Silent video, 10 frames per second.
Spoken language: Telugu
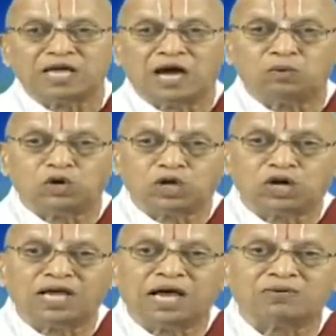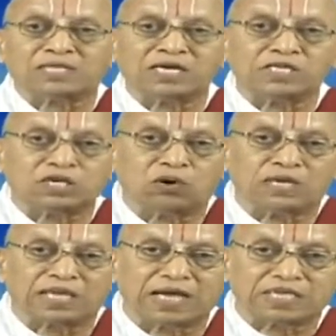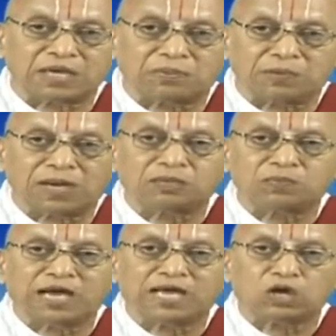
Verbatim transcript: దామోదరుడుగా అవతరించావు కదా కృష్ణ పరమాత్మగా